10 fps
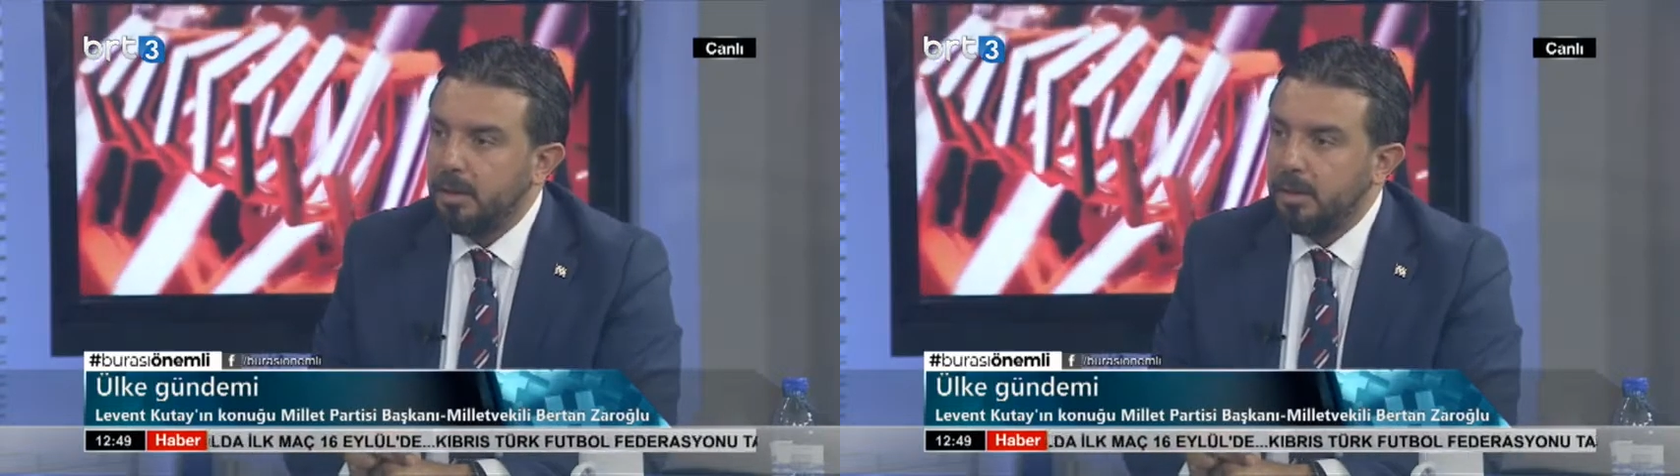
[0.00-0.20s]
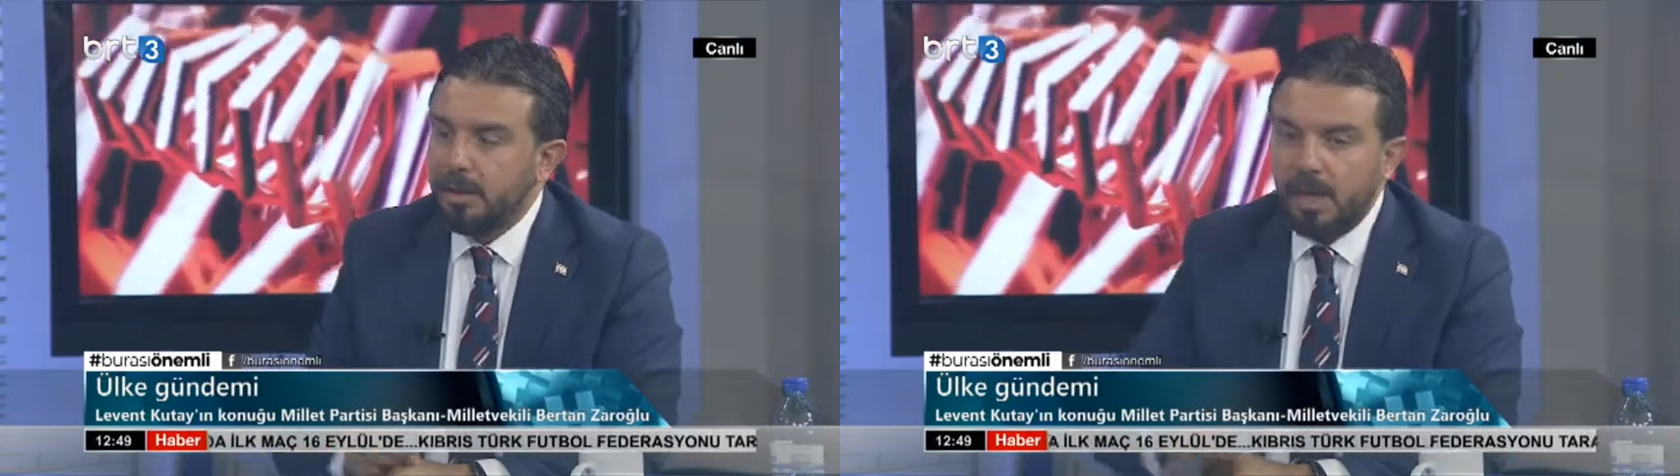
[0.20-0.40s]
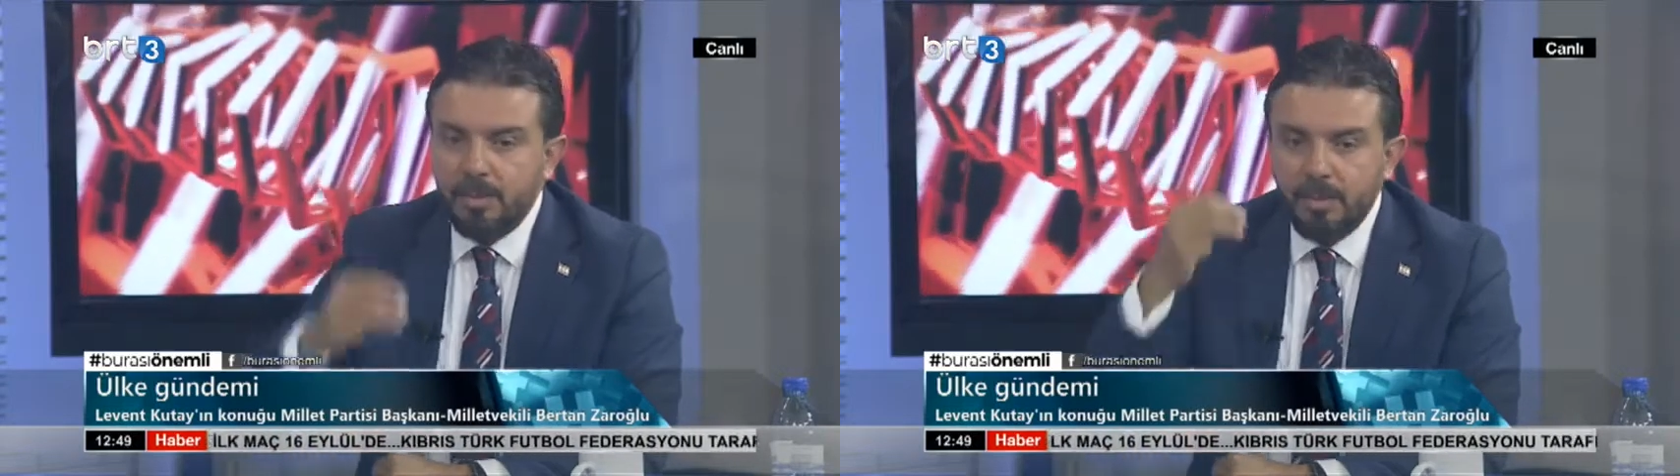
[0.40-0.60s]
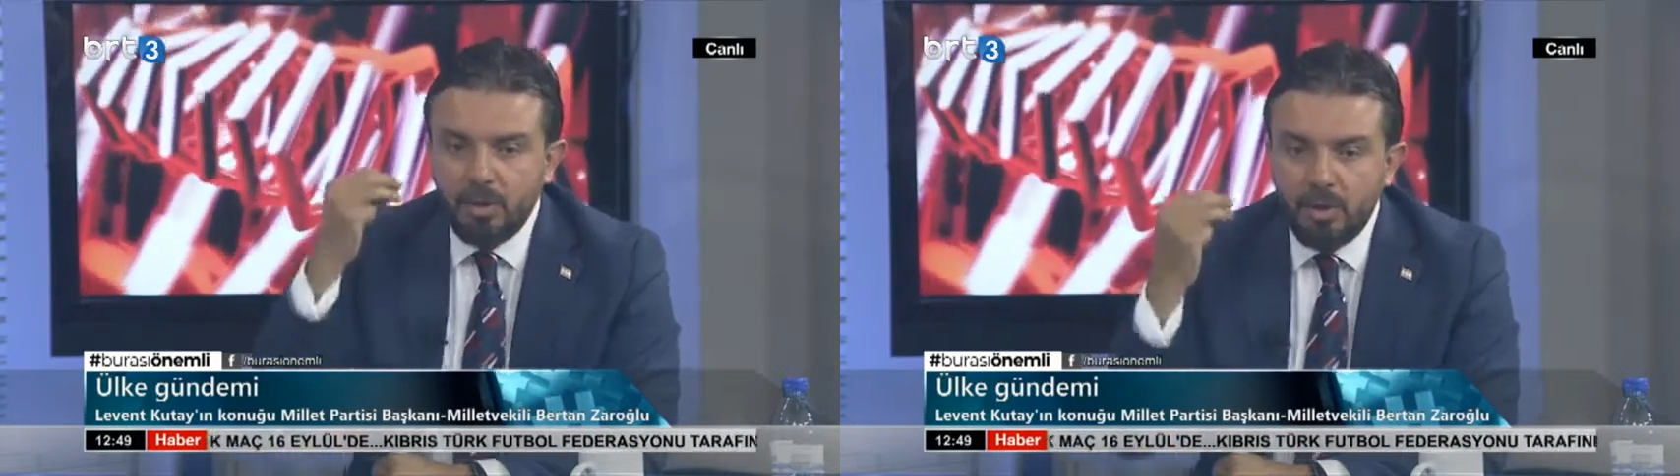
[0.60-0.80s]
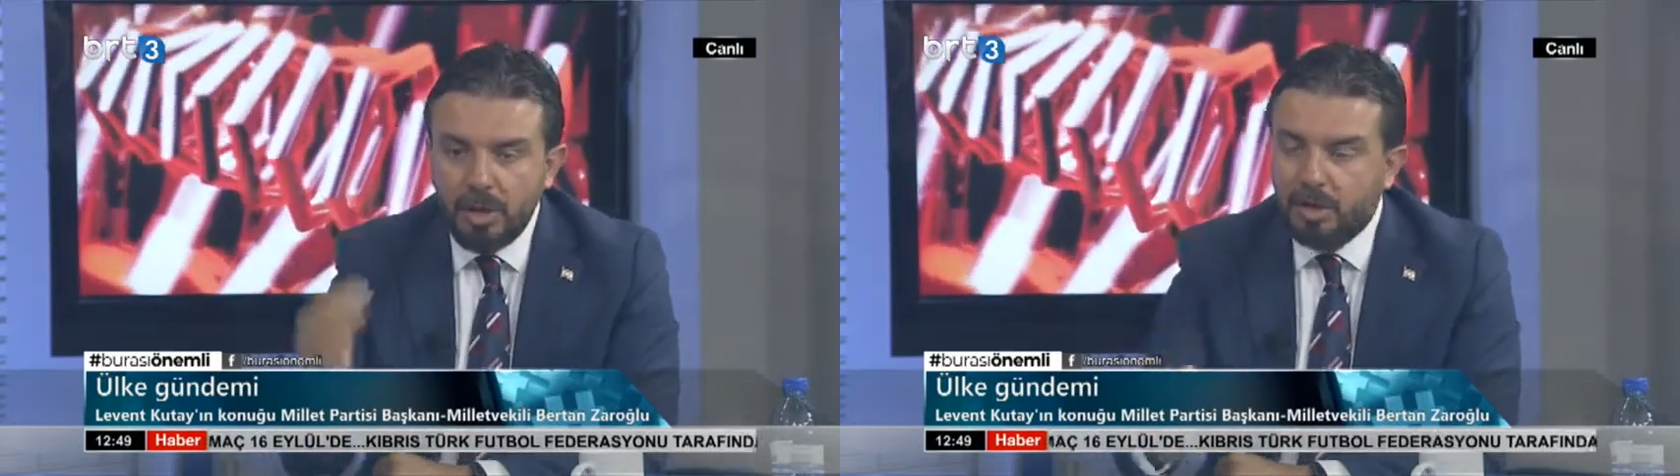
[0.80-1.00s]
Senin bir
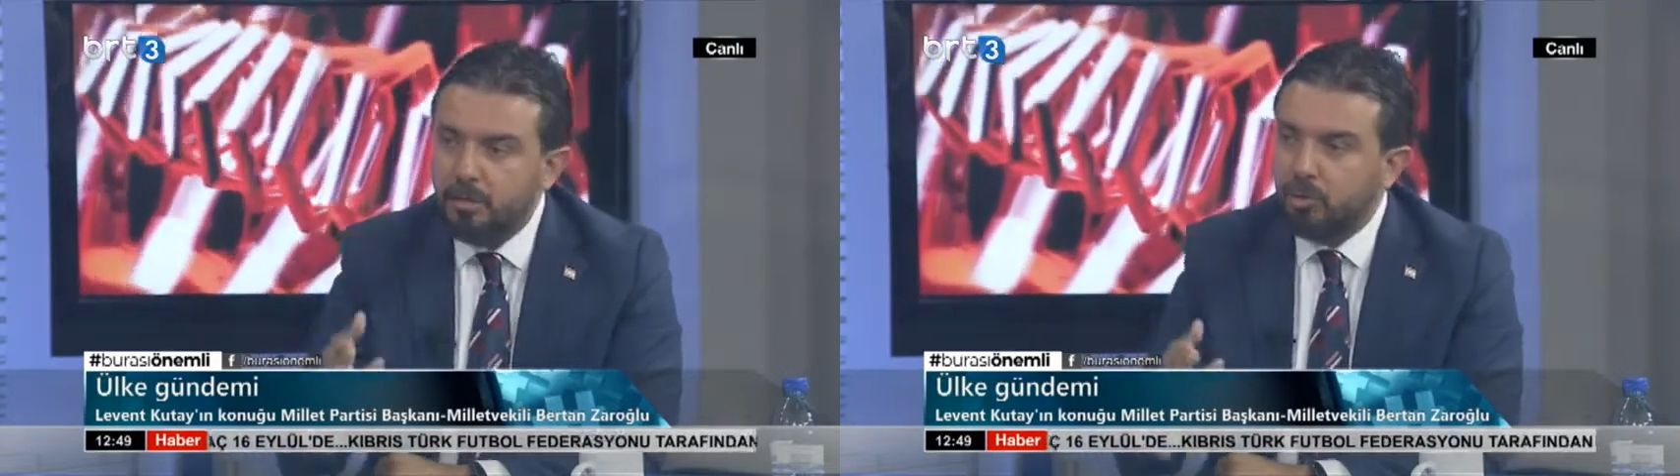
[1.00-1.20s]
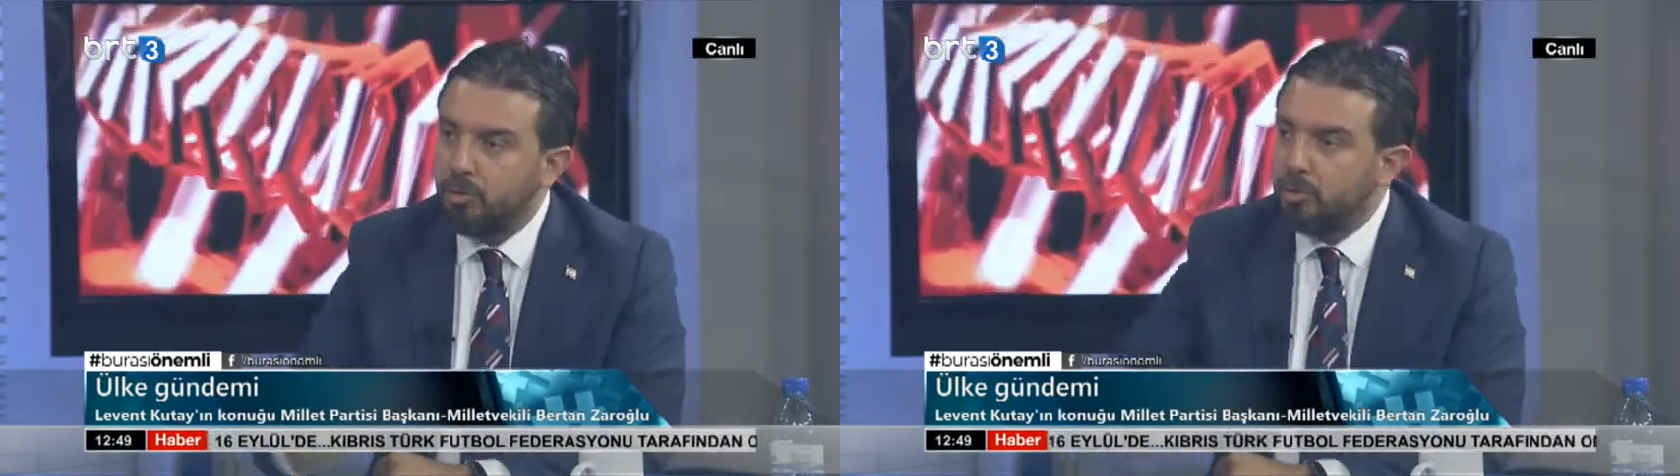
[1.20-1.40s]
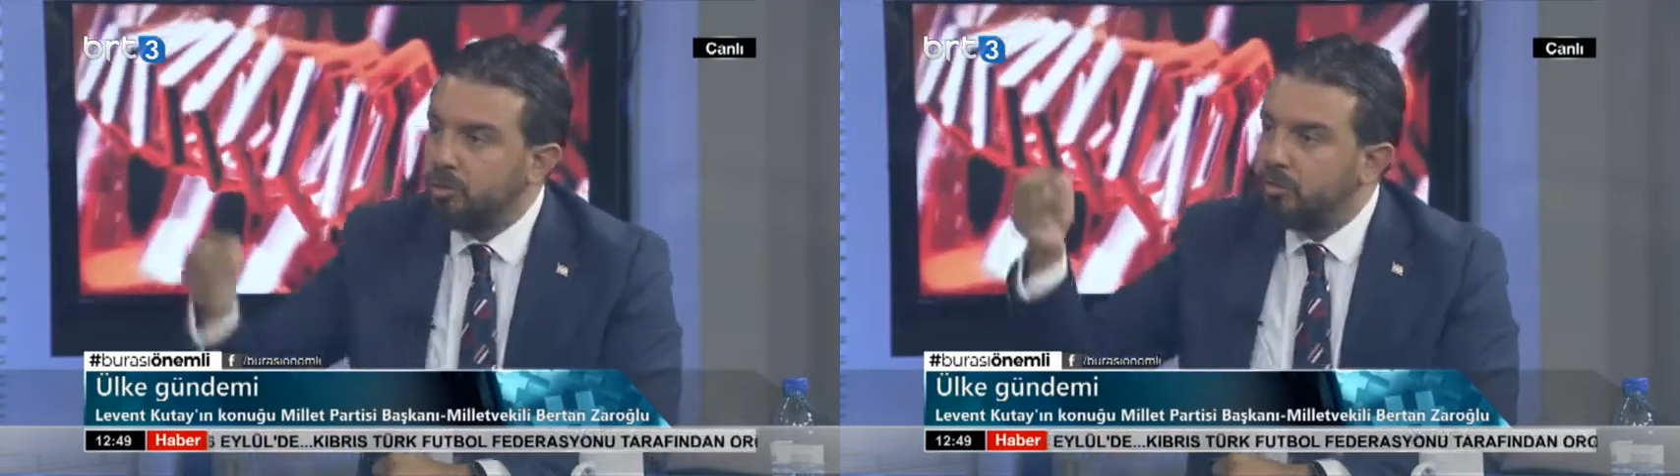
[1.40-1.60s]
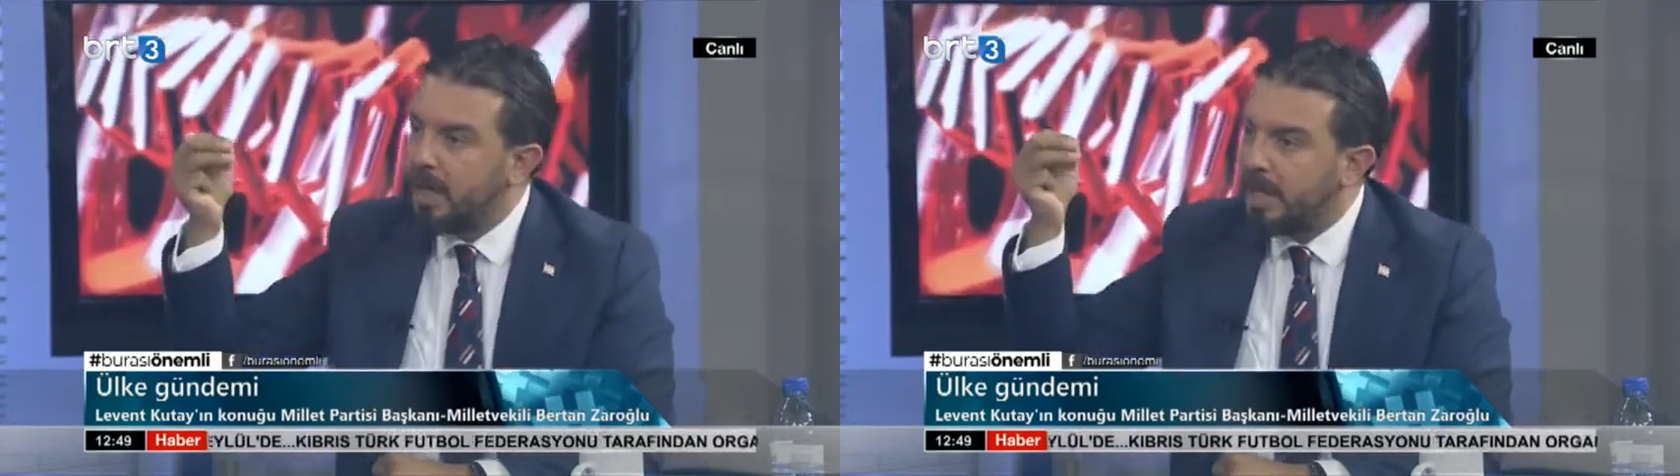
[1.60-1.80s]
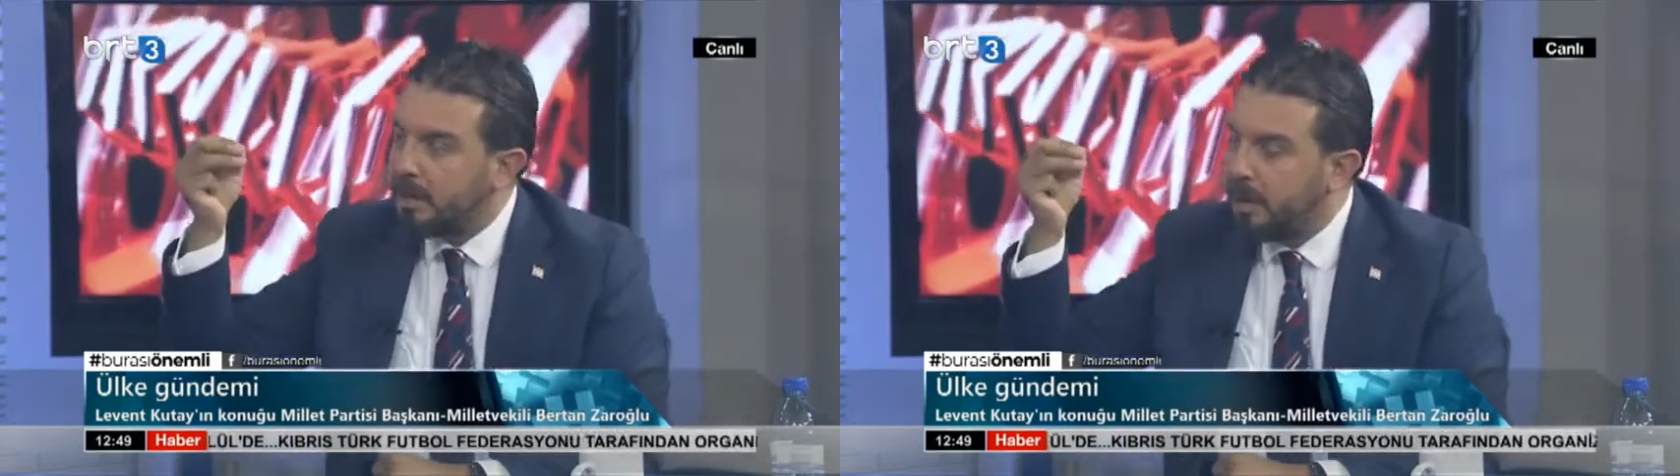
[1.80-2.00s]
yönetim kurulun
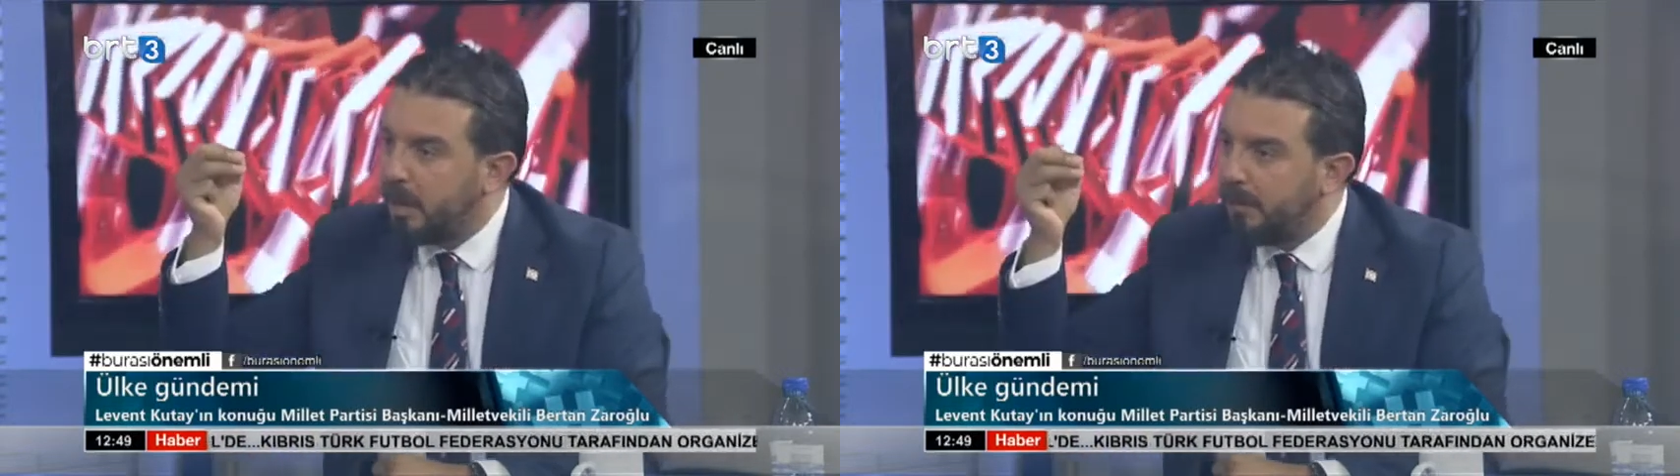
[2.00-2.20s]
var,